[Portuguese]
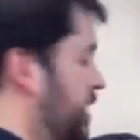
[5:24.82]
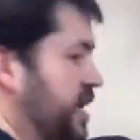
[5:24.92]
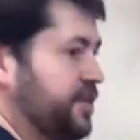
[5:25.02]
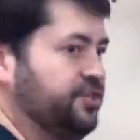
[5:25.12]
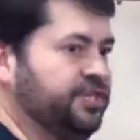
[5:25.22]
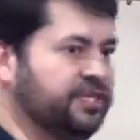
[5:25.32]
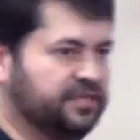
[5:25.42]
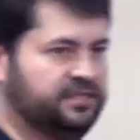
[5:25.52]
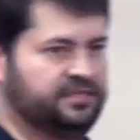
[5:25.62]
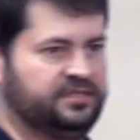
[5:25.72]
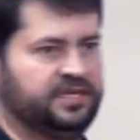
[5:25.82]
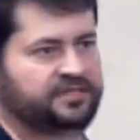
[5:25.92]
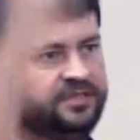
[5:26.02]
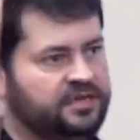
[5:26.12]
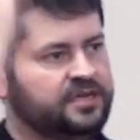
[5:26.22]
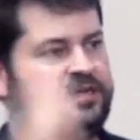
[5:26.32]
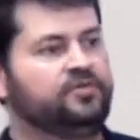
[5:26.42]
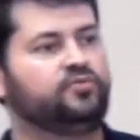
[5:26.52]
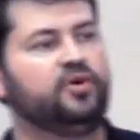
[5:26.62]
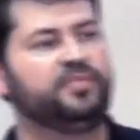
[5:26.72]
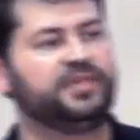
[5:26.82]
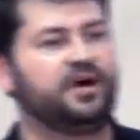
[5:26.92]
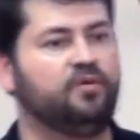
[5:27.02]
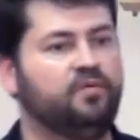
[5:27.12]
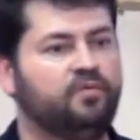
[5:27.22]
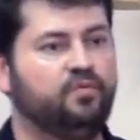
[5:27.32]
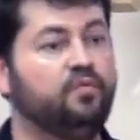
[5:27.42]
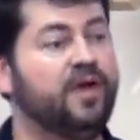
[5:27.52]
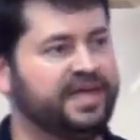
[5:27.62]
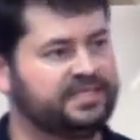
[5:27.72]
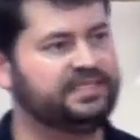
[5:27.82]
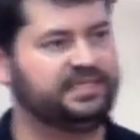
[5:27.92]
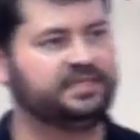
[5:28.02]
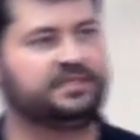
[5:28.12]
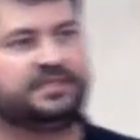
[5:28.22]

a energia né, do orbital 1s